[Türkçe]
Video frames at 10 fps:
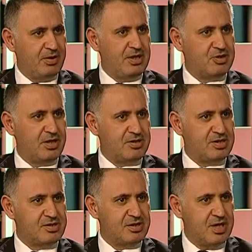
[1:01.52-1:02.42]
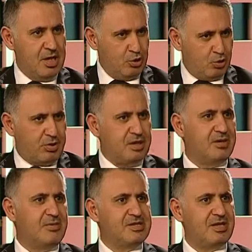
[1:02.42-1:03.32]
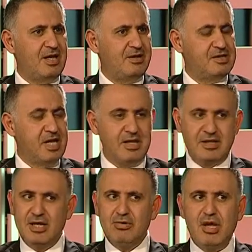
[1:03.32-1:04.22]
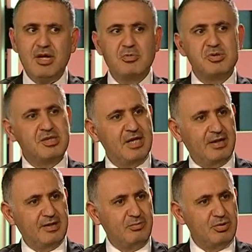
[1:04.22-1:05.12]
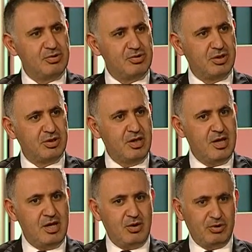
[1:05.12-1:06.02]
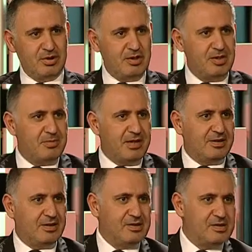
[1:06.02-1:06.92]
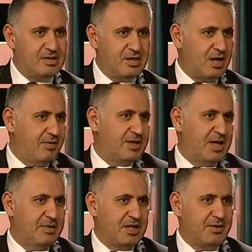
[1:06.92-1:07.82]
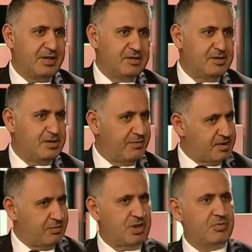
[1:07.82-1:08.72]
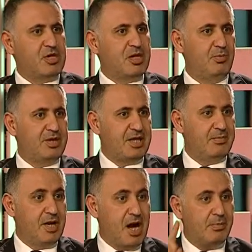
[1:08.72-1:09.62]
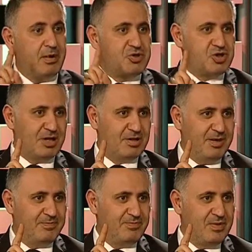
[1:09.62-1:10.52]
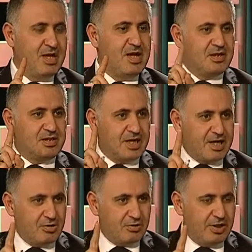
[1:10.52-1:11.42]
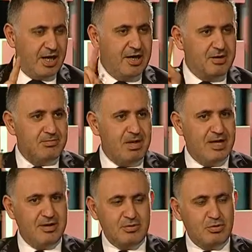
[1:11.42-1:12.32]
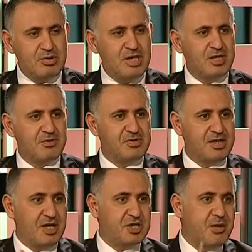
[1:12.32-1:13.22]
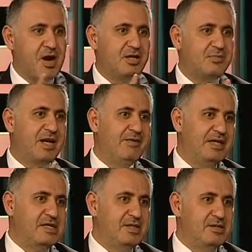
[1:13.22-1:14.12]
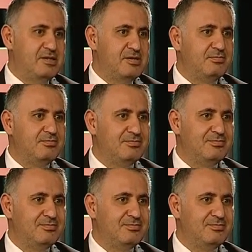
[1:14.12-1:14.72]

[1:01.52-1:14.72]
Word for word: Birliği ilişkileri içerisinde çok iyi temaslar haldeyiz. Neden Güney Kıbrıs'ı ziyaret etmiyorsunuz dedi. O da dedi ki ben de sizden davet gelme davet gelirse seve seve tabii ki kabul ederim ama bir şartla. Karayoluyla ben Kuzey Kıbrıs'a geçme hakkını bana verirseniz. Hı.